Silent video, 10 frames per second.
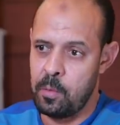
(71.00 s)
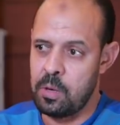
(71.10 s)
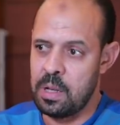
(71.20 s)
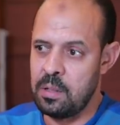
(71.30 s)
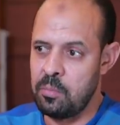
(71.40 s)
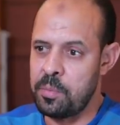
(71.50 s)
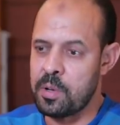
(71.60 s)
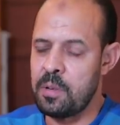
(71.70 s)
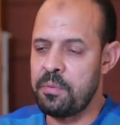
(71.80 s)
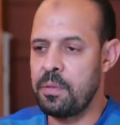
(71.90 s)
وكان
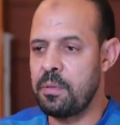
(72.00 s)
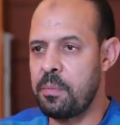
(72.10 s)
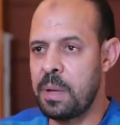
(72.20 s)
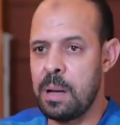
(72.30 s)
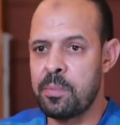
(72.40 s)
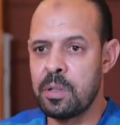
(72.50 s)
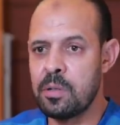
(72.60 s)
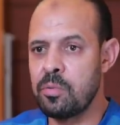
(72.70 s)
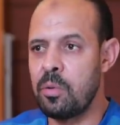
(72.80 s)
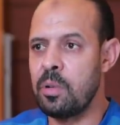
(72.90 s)
المباراه في ملعب
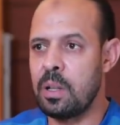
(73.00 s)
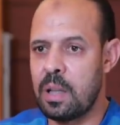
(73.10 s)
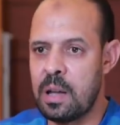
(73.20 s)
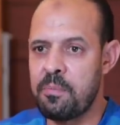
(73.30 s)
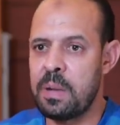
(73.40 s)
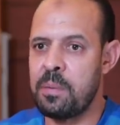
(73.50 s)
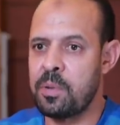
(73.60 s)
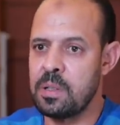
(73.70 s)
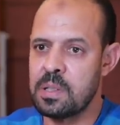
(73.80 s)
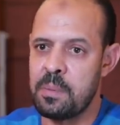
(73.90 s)
رادس وانت عارف ملعب
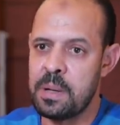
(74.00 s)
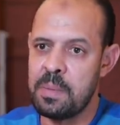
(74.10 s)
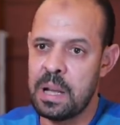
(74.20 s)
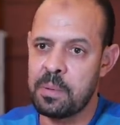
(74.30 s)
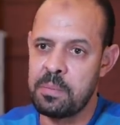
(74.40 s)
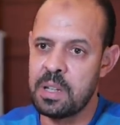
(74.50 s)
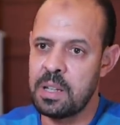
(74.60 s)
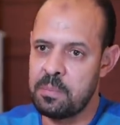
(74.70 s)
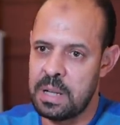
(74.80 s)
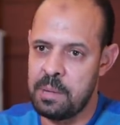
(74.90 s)
رادس كمان ملعب كبير
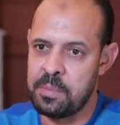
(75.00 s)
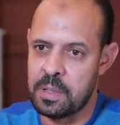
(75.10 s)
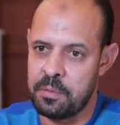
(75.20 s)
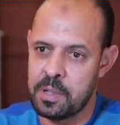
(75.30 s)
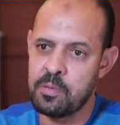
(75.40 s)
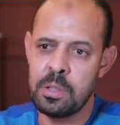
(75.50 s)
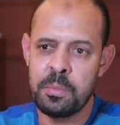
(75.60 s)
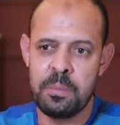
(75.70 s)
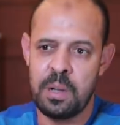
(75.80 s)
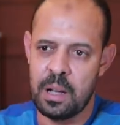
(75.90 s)
غير ملعب الصفاقس ودي
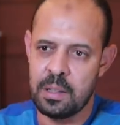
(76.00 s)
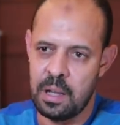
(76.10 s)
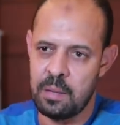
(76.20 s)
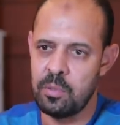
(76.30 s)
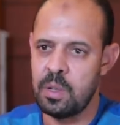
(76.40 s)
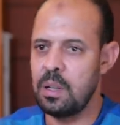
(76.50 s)
يمكن من الحاجات الحمد لله